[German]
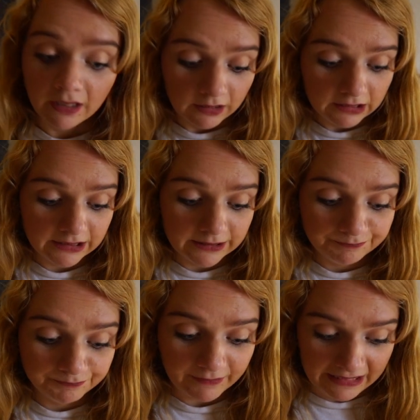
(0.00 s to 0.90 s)

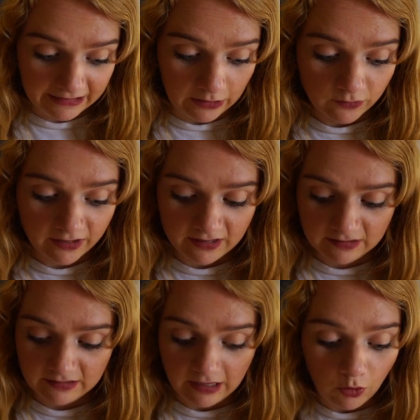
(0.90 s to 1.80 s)
Ähm, genau,
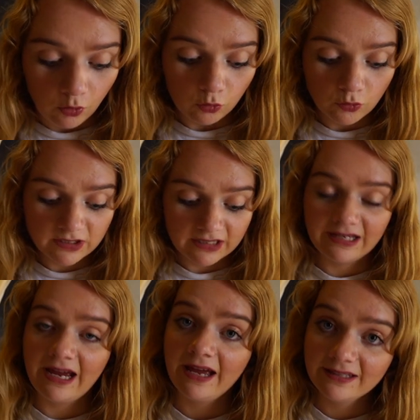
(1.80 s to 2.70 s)
das auch. Und
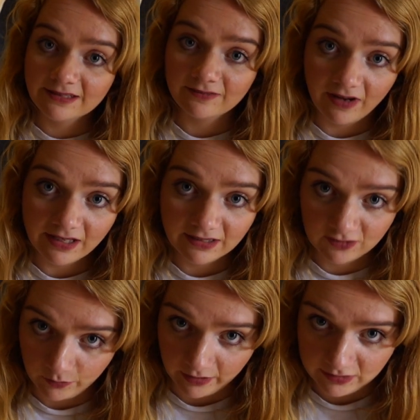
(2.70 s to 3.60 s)
Essen weiter
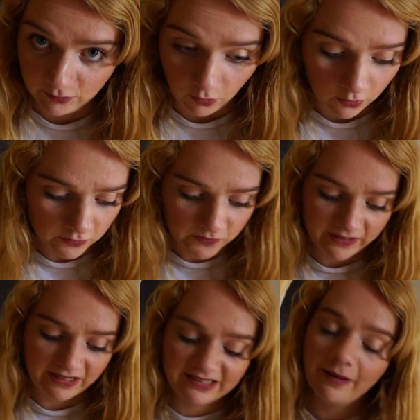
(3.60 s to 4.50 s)
zum Restaurant und zwar
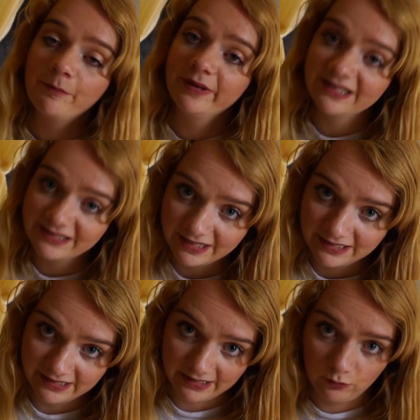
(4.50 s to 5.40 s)
das Zambesi hat
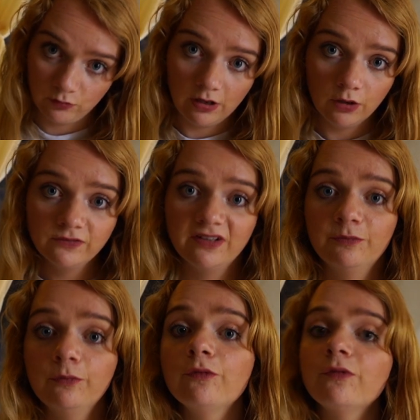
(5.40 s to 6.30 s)
leider nur auf, das
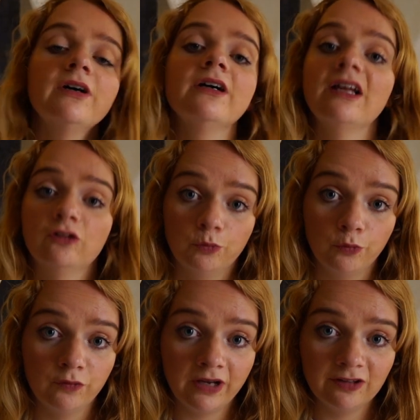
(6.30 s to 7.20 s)
Buff äh, also das
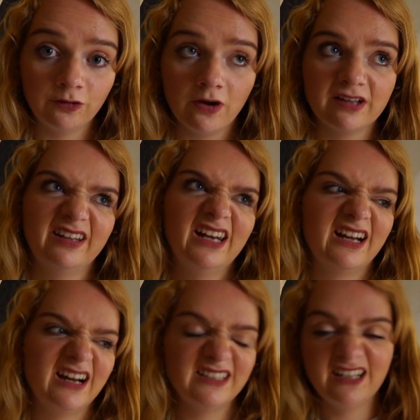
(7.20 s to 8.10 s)
Buffet-Restaurant, das à la
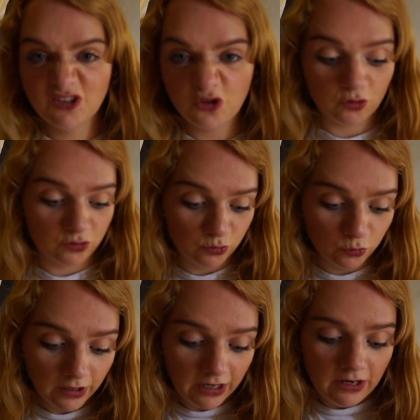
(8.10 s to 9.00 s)
carte hat noch zu.